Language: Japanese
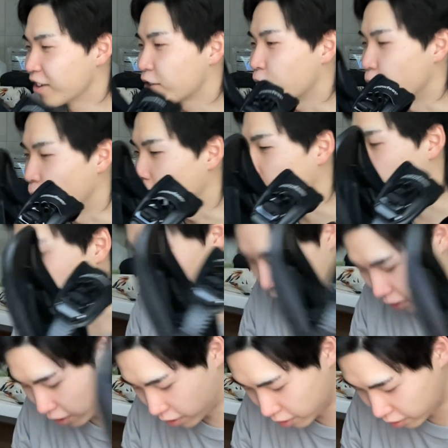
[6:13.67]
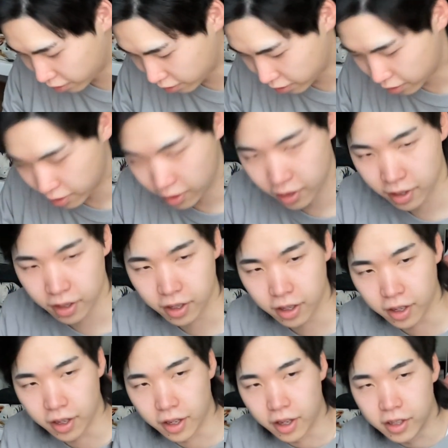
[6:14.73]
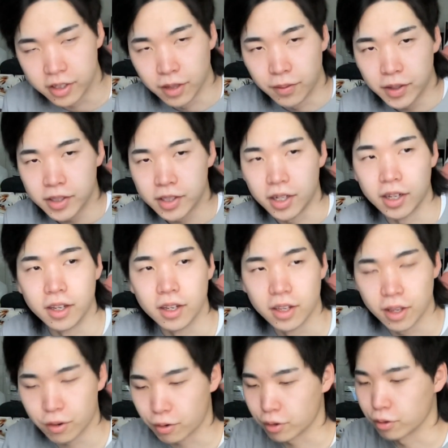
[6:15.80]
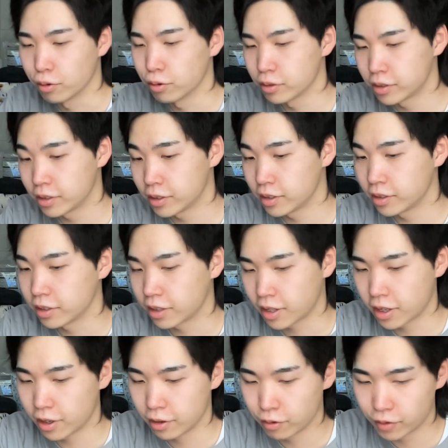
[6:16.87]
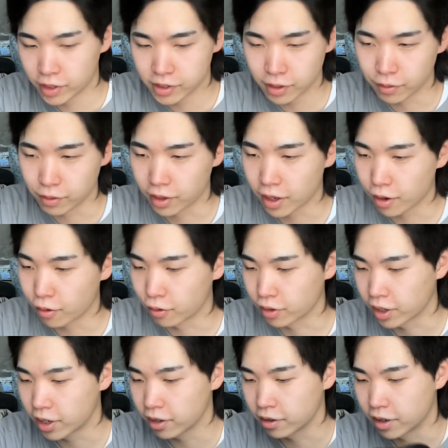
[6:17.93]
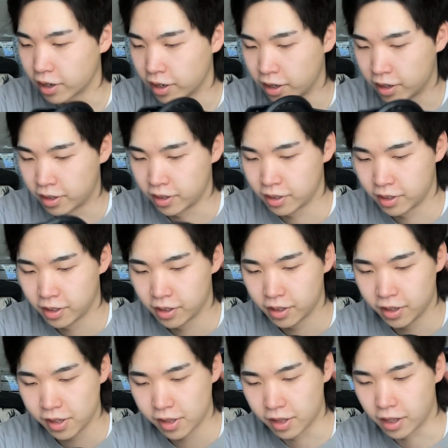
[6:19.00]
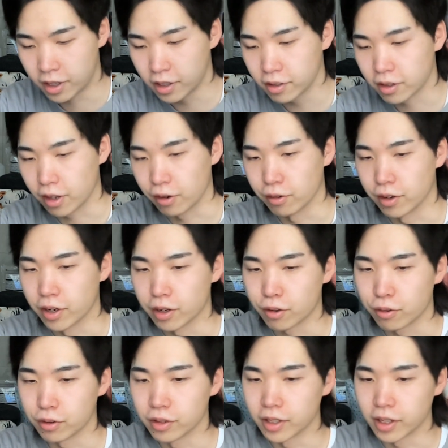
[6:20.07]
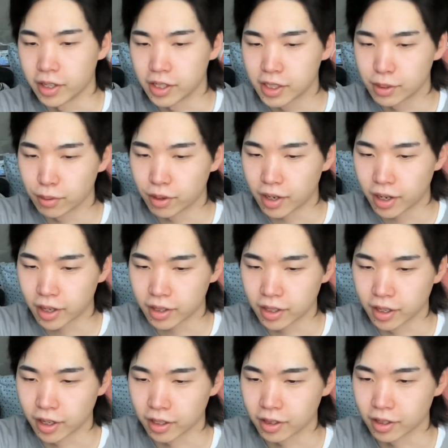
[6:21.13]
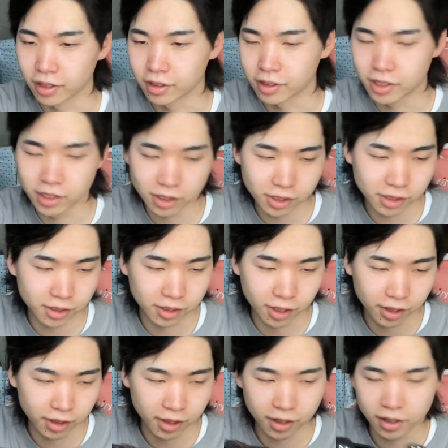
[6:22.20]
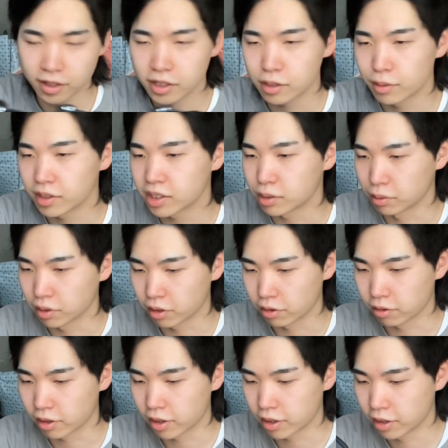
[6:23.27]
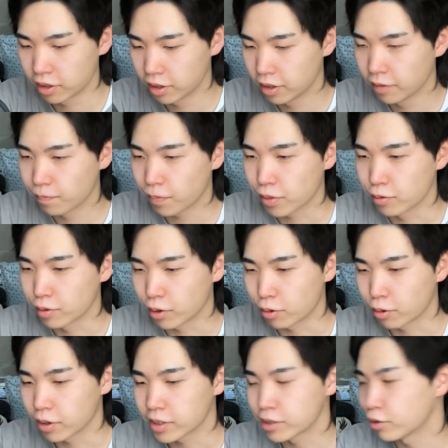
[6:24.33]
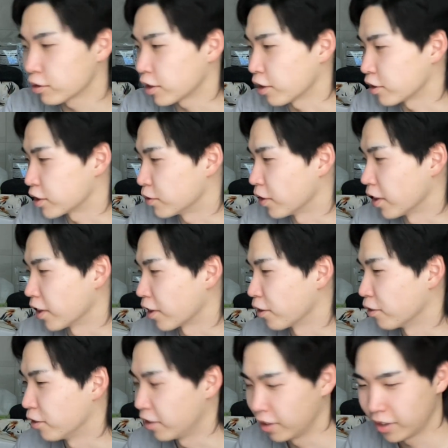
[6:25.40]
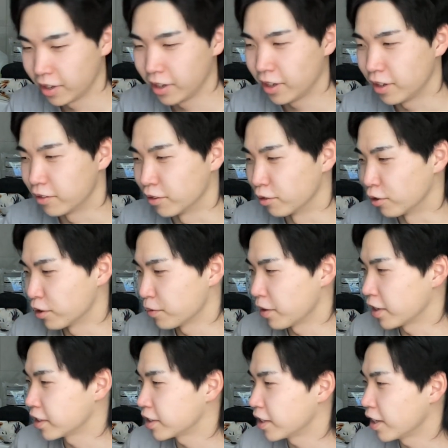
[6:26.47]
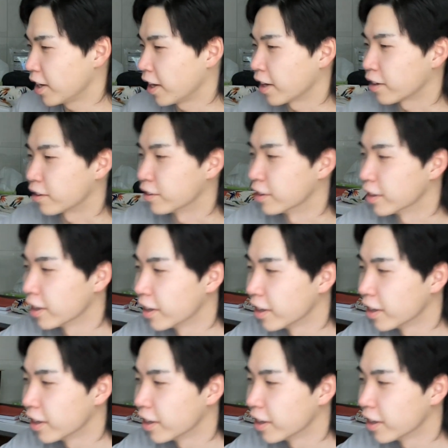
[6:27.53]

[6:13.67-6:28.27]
怖これ。え、じゃあマジで、え、これノーズ系の技も結構できるかなできるだろうな。こんなエッジもかかってなかったら、ツルツル点々でスウェッチマンだろうな。うわ、これ超楽しみなんだけど。乗り回して、早く。